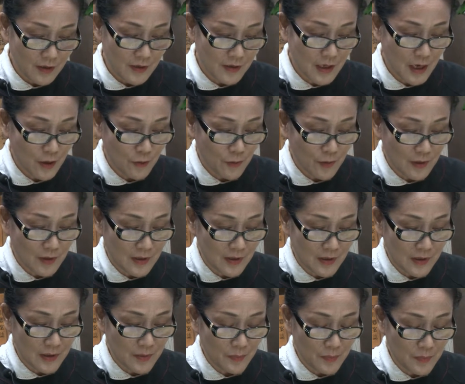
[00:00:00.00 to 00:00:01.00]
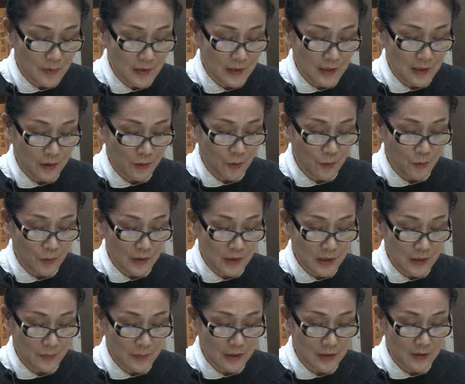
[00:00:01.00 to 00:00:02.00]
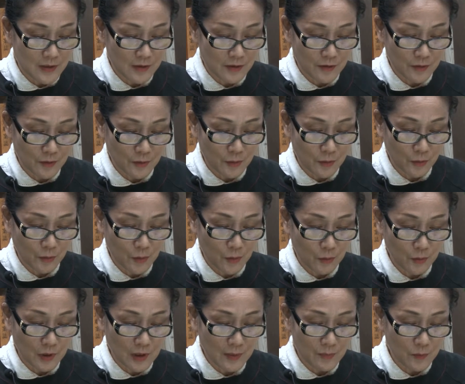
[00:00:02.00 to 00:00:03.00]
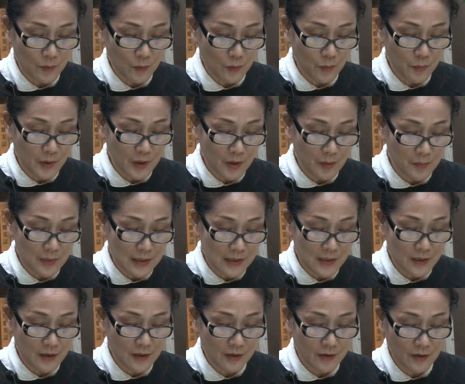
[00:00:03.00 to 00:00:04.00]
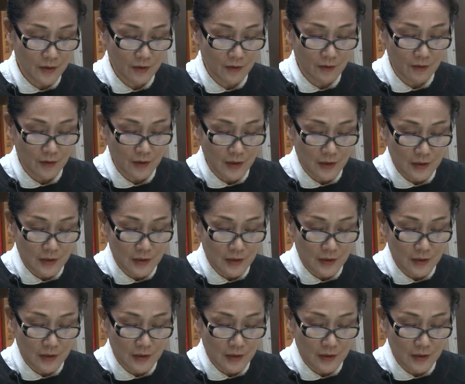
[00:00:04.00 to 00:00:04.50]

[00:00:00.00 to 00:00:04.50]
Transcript: 4월 신미의 동지 밀직으로 동남도 병마사가 되어